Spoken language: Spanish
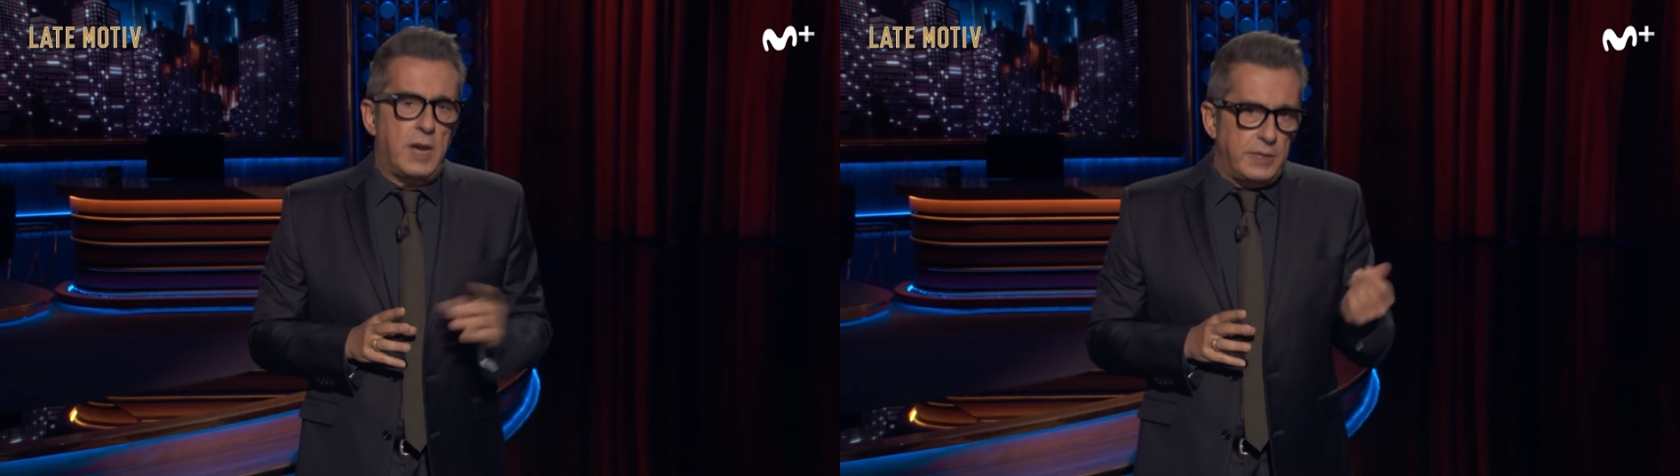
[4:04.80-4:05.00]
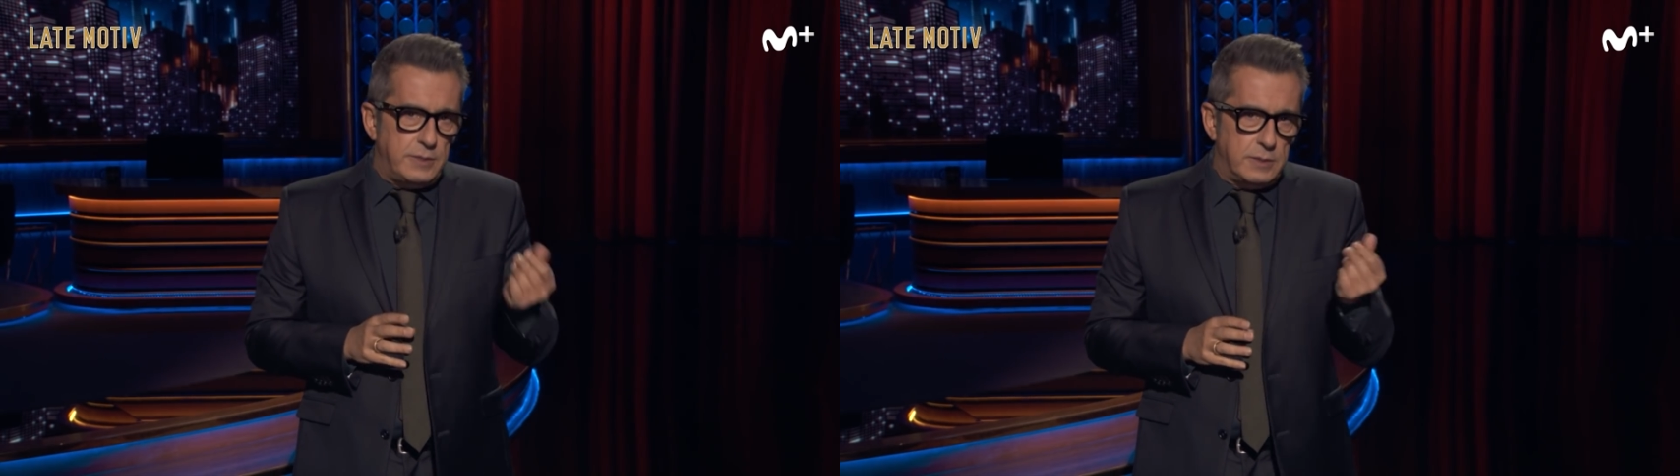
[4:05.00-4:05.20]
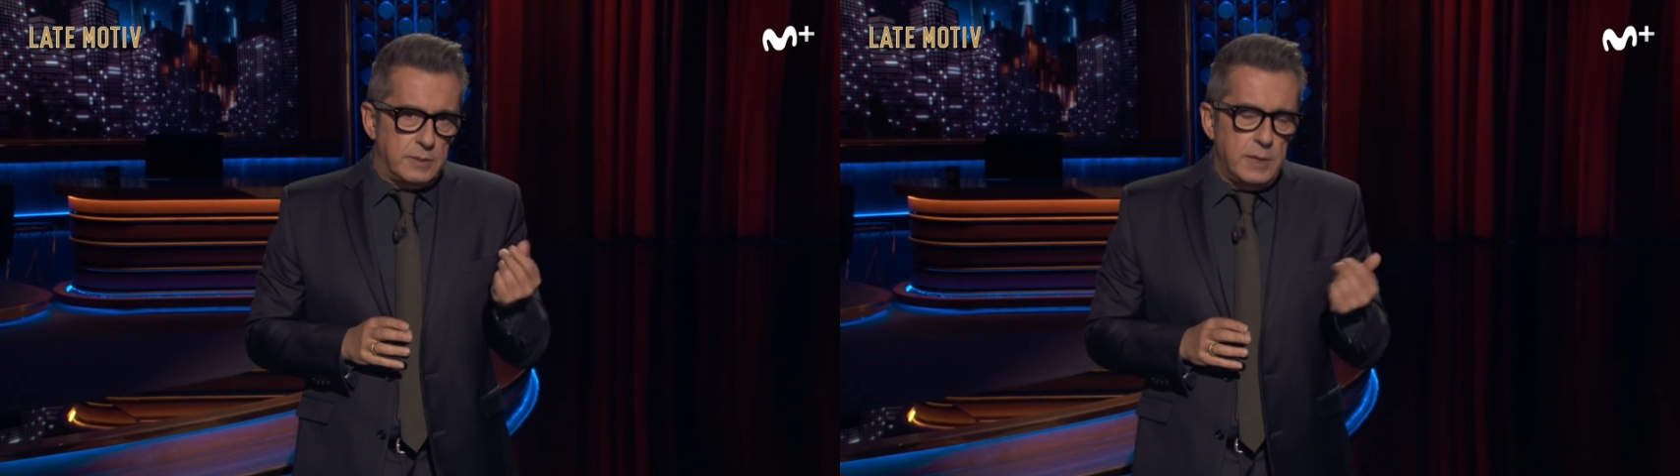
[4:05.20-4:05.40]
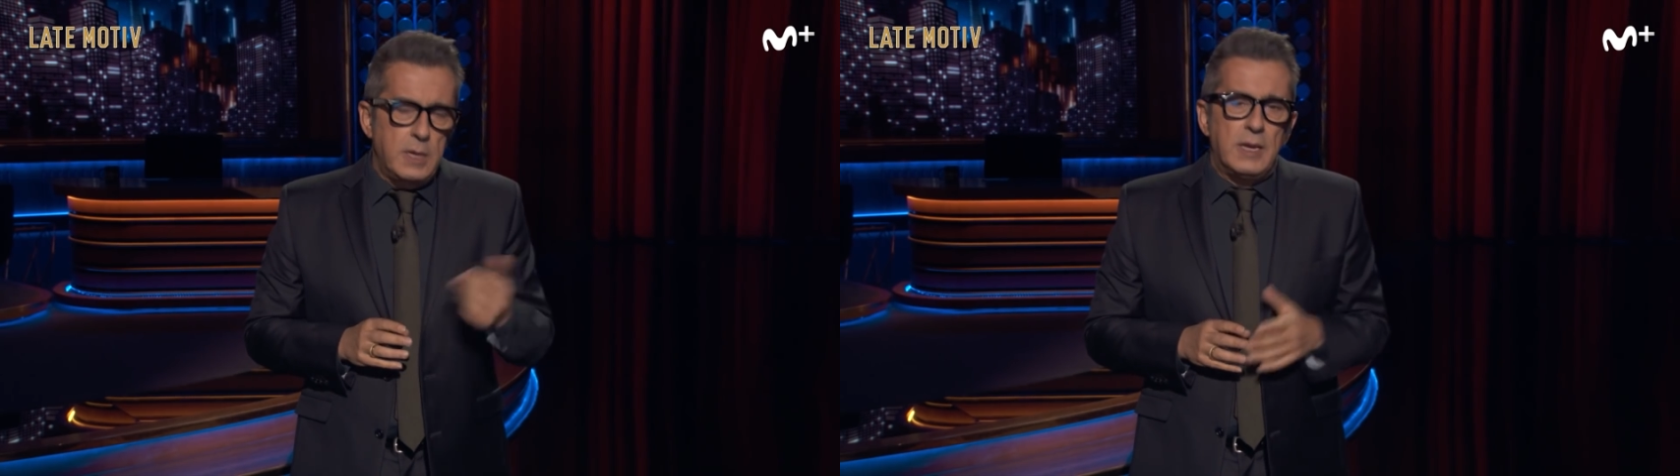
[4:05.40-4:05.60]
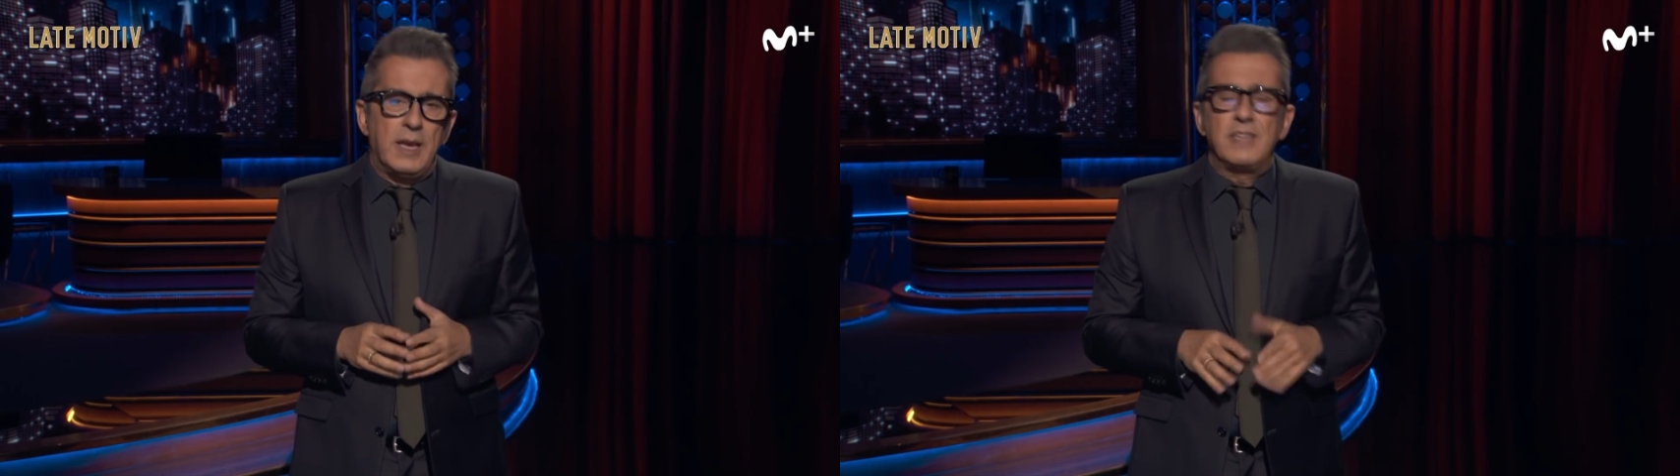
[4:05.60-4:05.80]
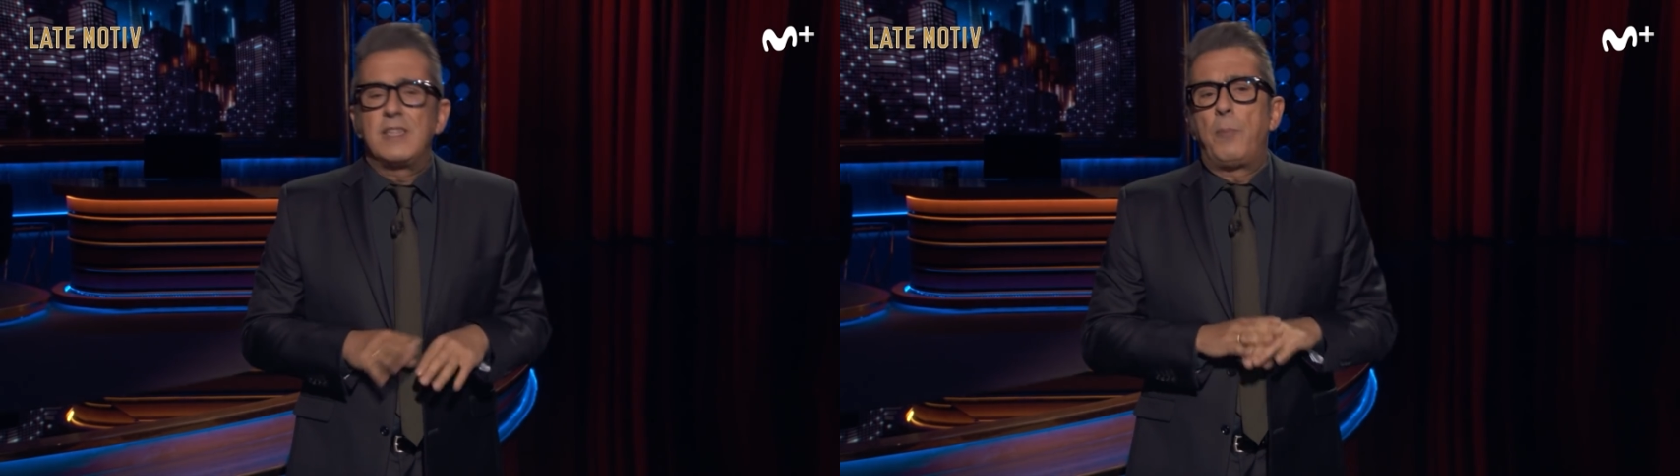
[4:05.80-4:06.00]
cash, está